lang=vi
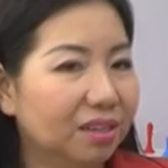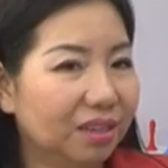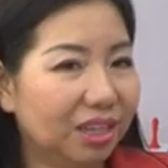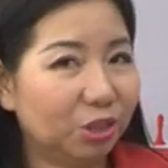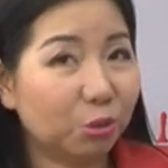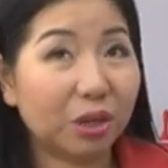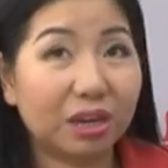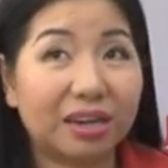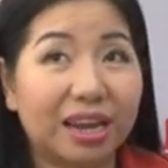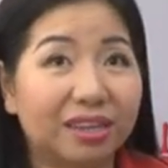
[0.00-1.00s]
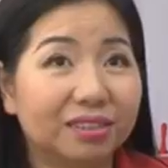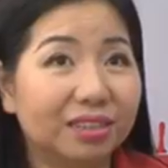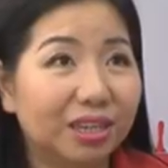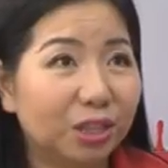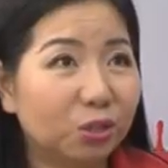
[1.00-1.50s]
À, thú thật là
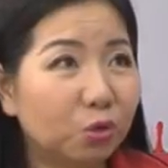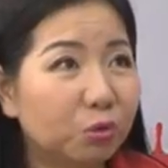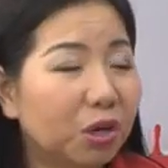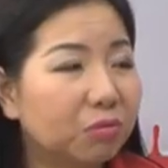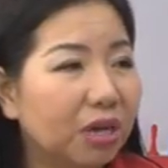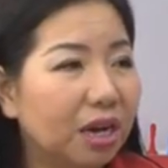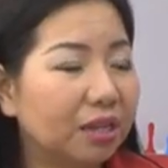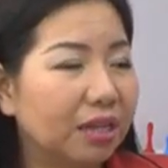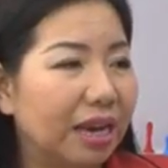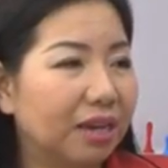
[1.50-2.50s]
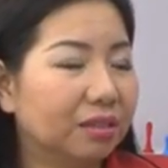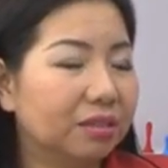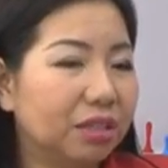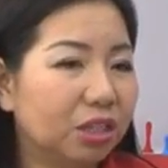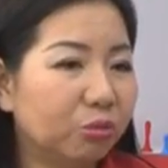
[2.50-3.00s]
tôi cũng không ngờ là
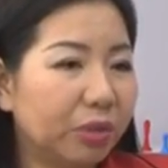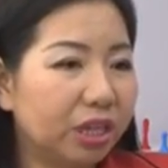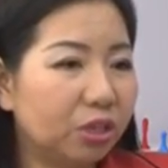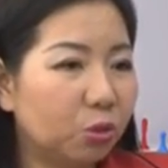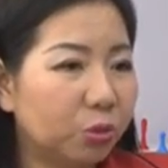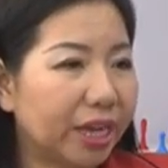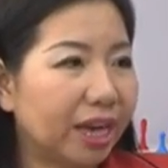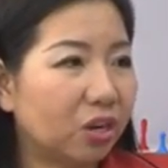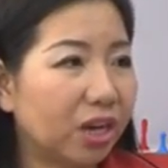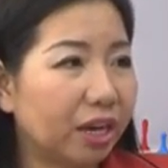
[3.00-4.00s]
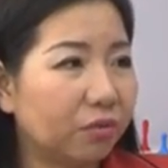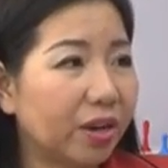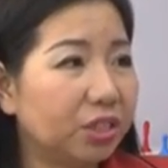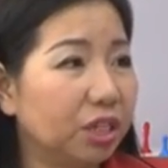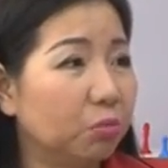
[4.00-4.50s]
khi tôi mở Inedu ra nó lại
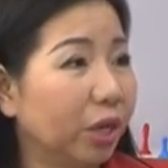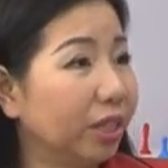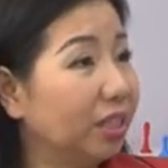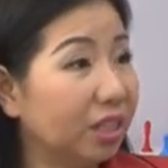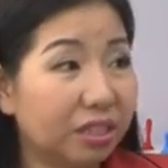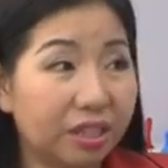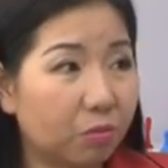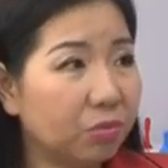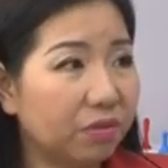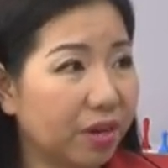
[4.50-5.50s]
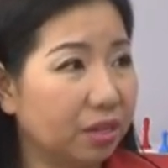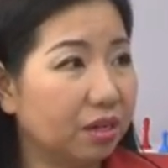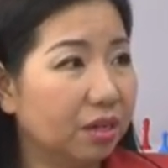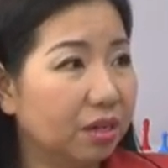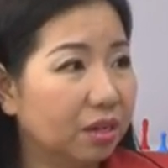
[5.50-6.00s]
phát triển một cách nhanh chóng như vậy.
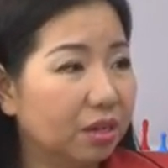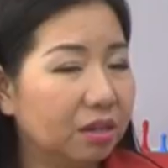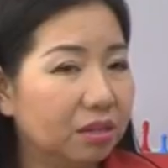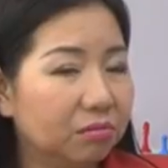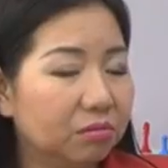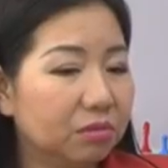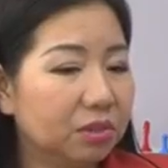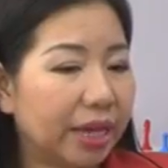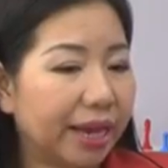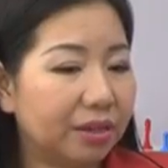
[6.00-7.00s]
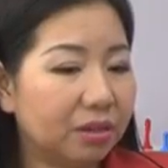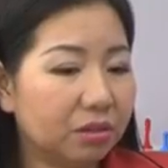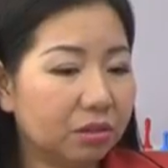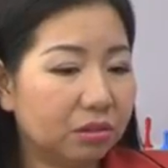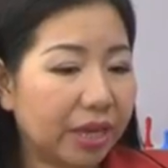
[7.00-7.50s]
Ừ, cái
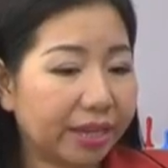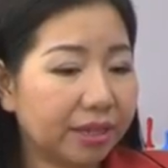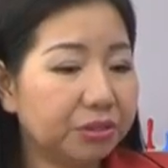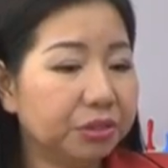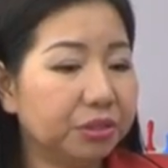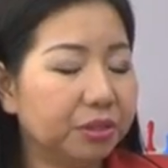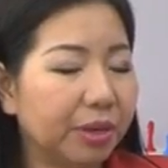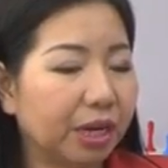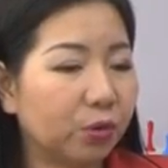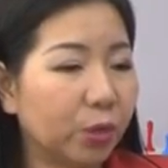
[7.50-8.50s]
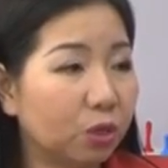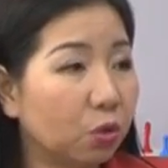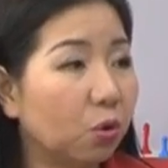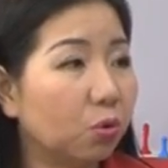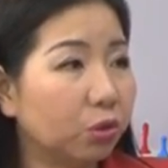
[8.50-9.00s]
hai tháng rưỡi mà cái doanh
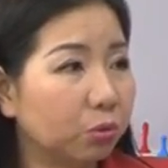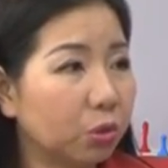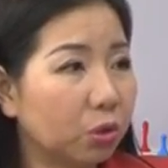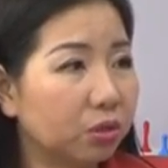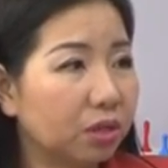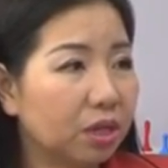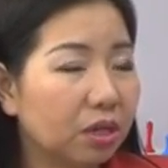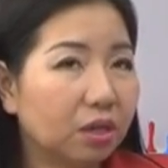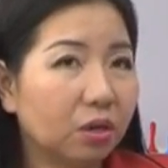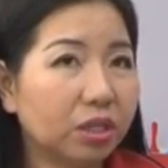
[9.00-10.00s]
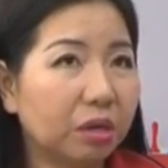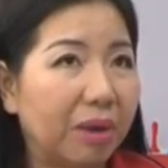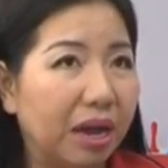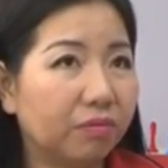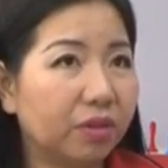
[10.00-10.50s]
thu của chúng tôi có thể
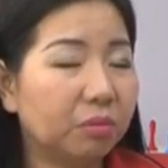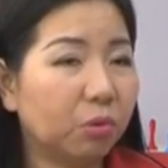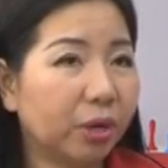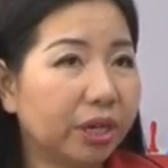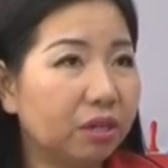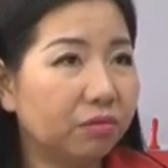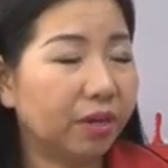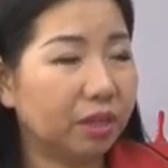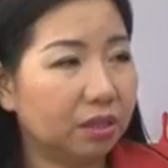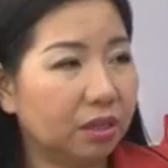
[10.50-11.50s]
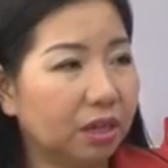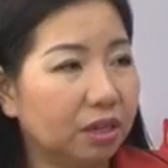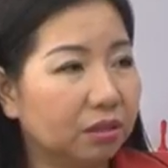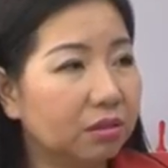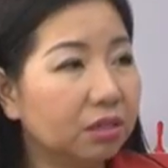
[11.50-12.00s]
bằng với một cái đơn vị
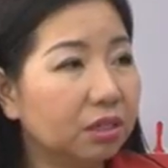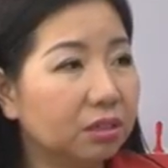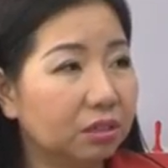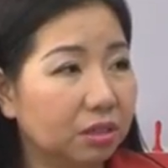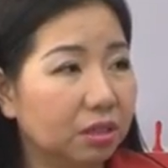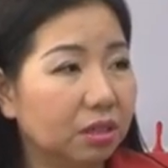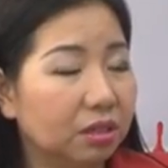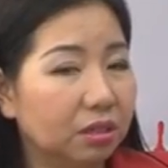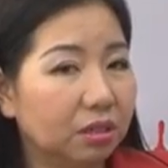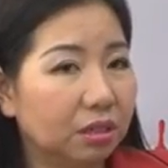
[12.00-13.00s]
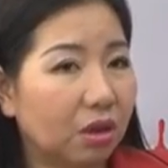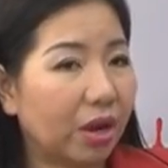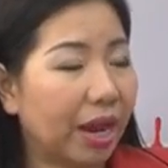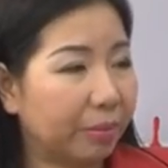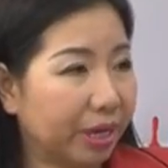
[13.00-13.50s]
ờ, tương đương họ
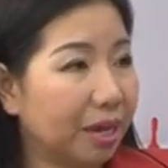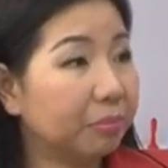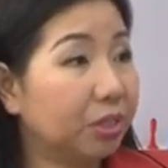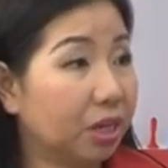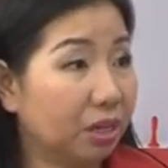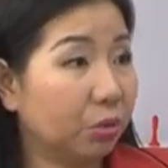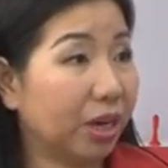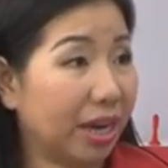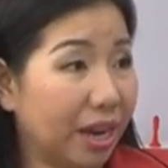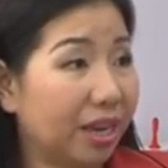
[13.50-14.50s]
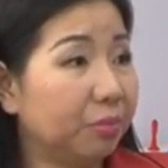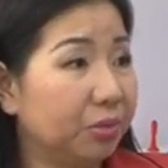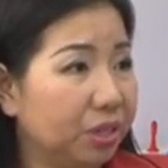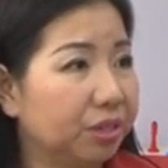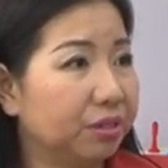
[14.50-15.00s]
làm cả năm trời hoặc là hai năm
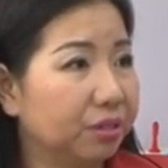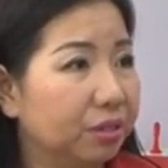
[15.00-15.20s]
trời